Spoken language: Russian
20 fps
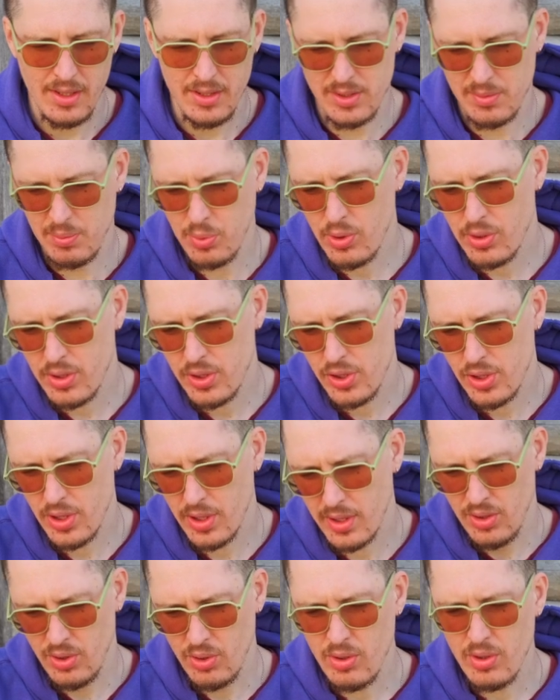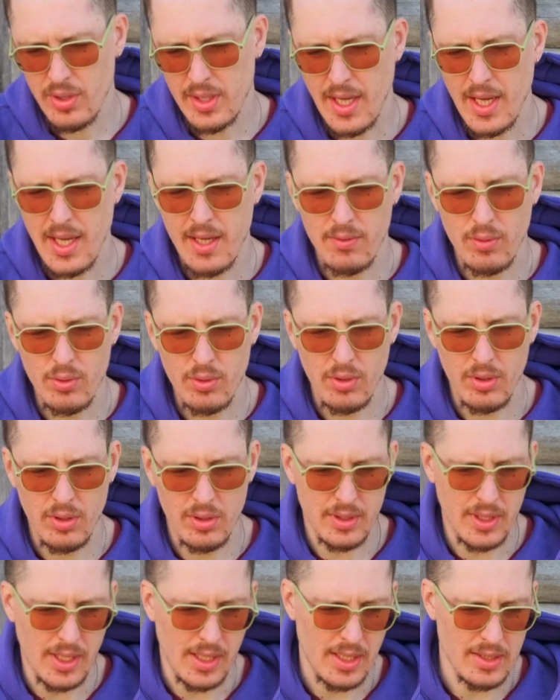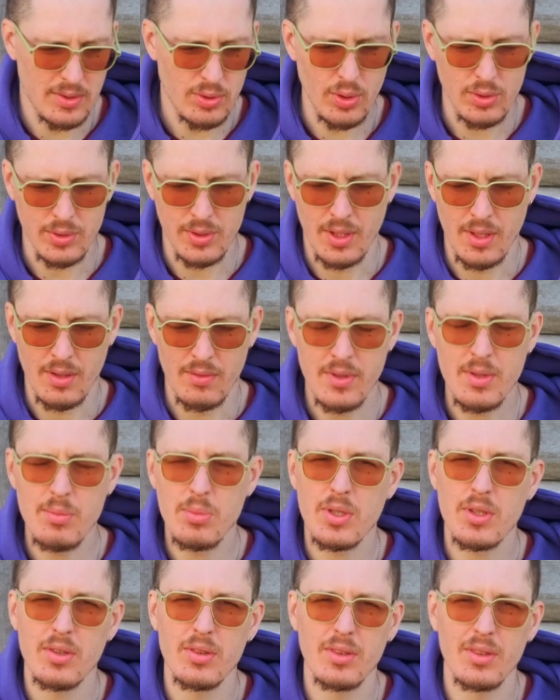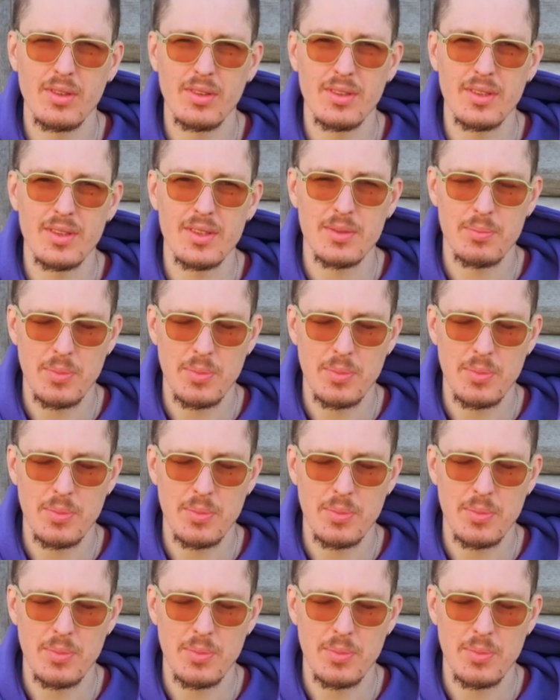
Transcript: сборочек, но я его так осознанно выбрал э,